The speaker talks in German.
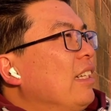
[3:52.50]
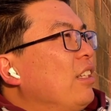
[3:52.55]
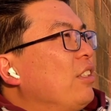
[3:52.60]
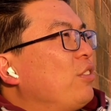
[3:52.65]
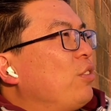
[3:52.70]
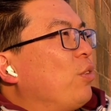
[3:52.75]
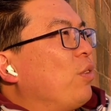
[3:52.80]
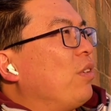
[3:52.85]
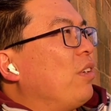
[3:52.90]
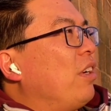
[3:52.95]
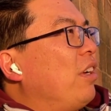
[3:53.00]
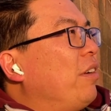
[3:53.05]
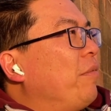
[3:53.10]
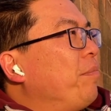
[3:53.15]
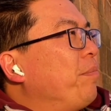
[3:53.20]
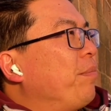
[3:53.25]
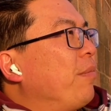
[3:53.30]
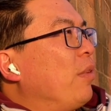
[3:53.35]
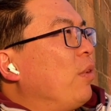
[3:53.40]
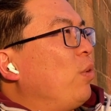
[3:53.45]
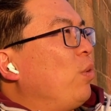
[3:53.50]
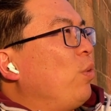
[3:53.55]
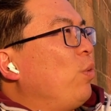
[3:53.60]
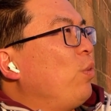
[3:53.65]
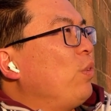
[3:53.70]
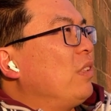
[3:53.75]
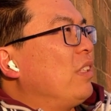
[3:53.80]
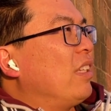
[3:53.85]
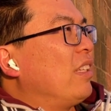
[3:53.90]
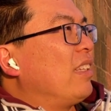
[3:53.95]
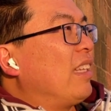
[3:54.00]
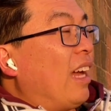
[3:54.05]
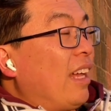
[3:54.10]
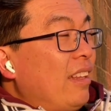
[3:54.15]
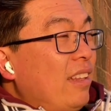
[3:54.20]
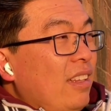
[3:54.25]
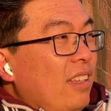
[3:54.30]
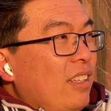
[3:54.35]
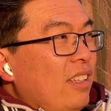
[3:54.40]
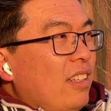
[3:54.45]
So, ähm, und
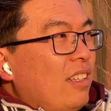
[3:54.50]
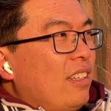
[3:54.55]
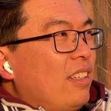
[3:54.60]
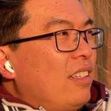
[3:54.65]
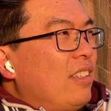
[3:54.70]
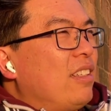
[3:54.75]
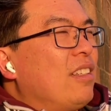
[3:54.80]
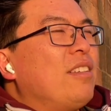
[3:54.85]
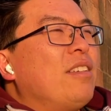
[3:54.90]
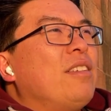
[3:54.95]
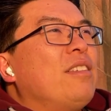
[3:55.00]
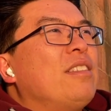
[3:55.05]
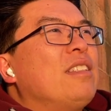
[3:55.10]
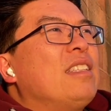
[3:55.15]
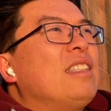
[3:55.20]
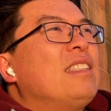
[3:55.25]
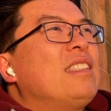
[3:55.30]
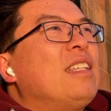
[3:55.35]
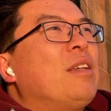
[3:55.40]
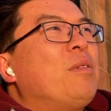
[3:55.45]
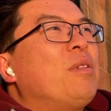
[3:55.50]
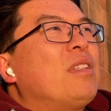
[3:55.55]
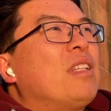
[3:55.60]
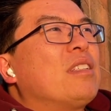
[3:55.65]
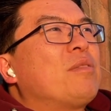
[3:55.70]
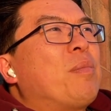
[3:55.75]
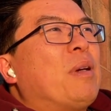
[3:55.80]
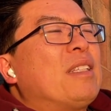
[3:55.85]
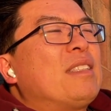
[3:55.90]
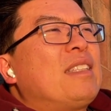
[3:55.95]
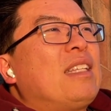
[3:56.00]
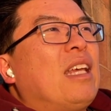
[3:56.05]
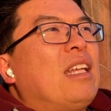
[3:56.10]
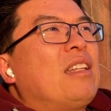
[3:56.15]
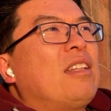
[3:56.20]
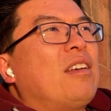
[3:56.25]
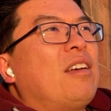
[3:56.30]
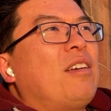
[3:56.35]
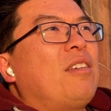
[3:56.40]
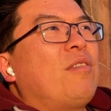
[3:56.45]
dann ne, äh, ist nämlich das
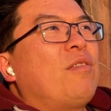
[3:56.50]
passiert,